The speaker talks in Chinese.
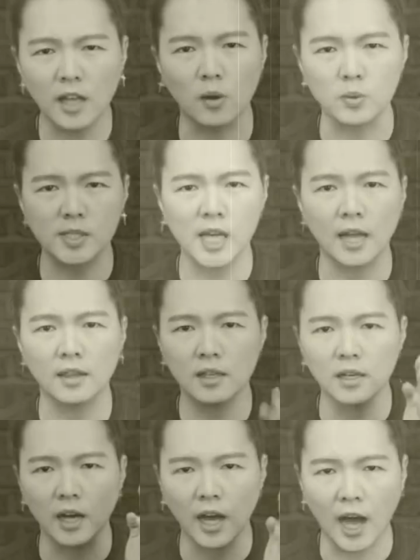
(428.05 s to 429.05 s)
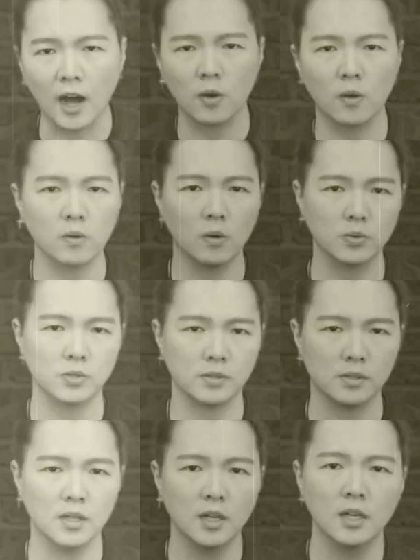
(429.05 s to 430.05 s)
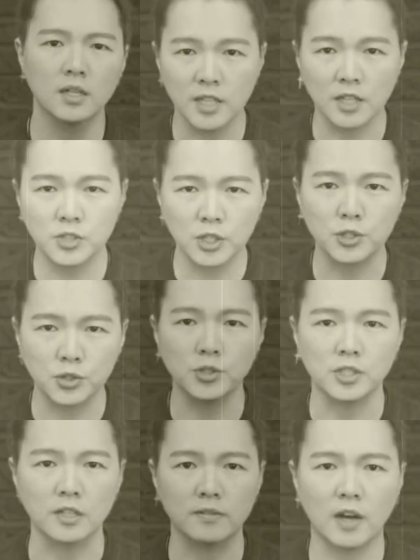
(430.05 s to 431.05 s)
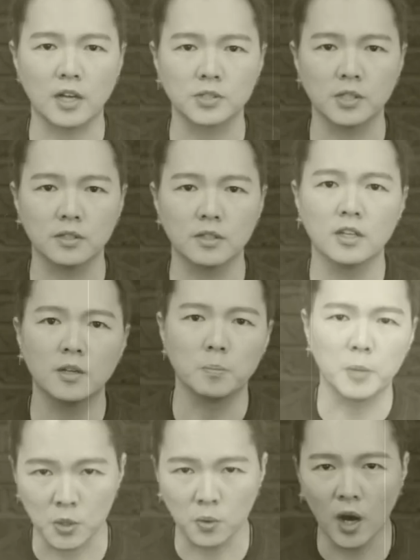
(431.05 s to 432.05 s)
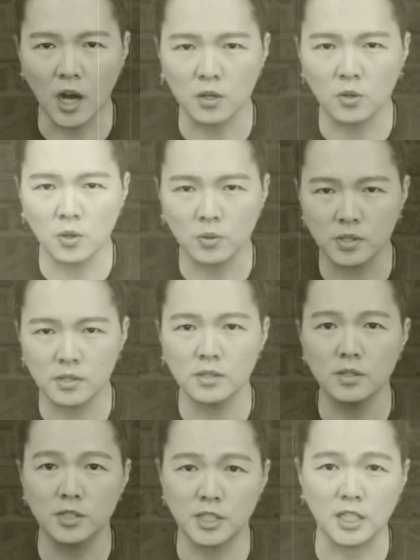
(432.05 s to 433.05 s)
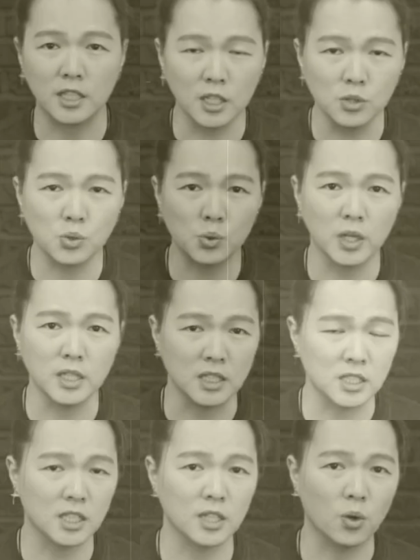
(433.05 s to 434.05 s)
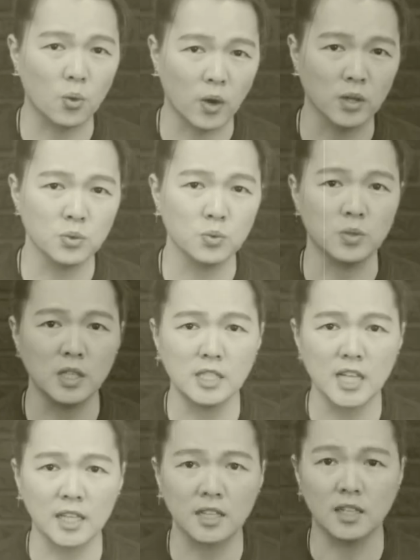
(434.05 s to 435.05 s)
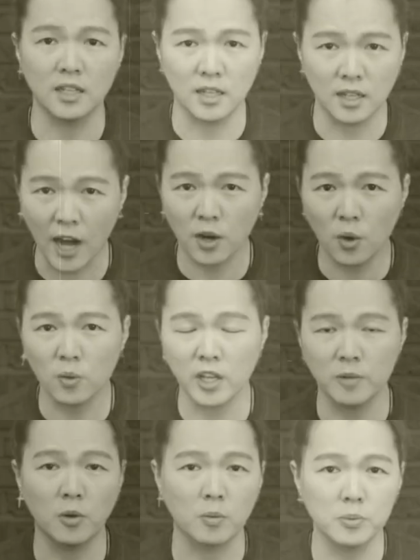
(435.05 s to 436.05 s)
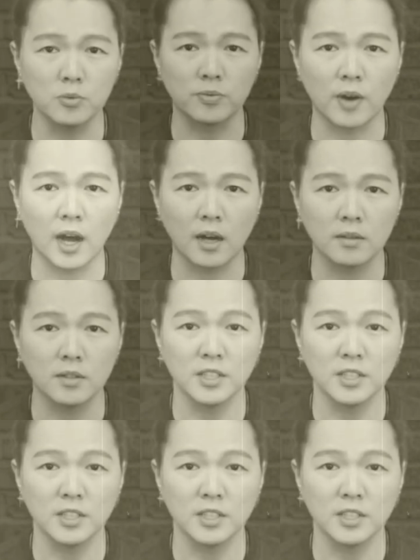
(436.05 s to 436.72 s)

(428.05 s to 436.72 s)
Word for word: 脑残的航空公司，让这个事情发生。美国航空公司，请跟随你这个寰宇一家的航空联盟步伐。